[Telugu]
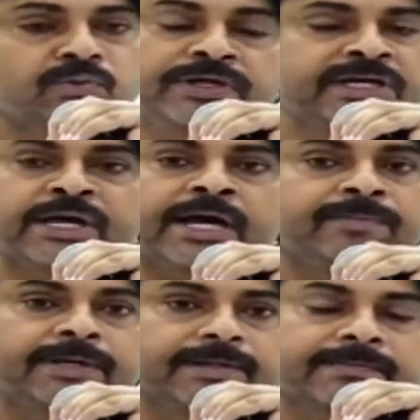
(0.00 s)
వీటికి
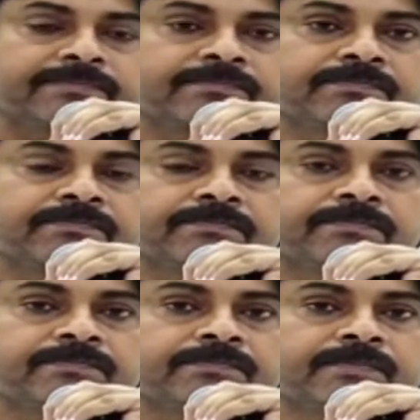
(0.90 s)
ఆపాలి
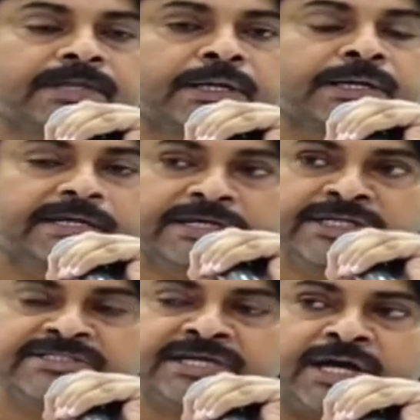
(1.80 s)

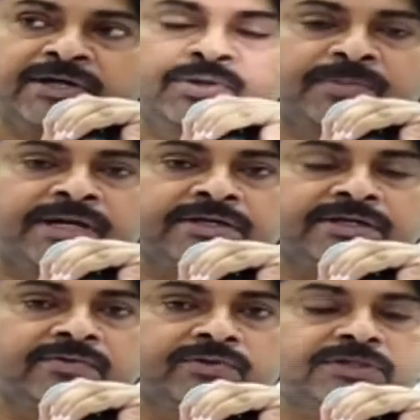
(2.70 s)
ఇన్నిసార్లు
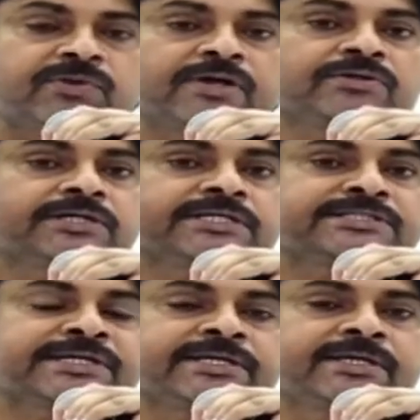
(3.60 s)
మనకి విషవాయువులు
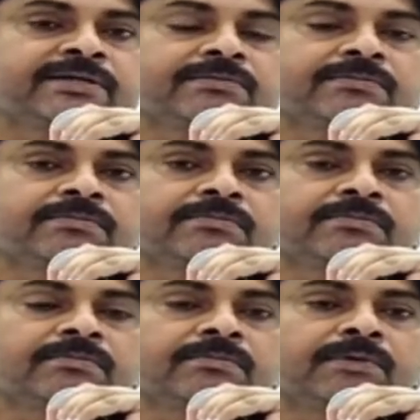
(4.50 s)
రిలీజ్ అయినాయి
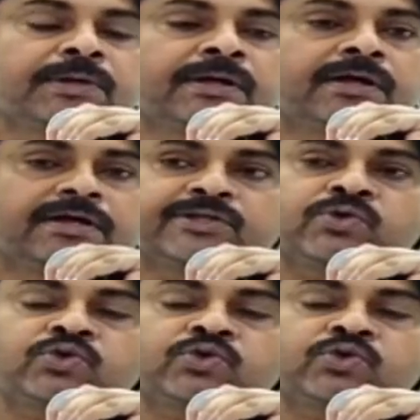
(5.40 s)
ఏదో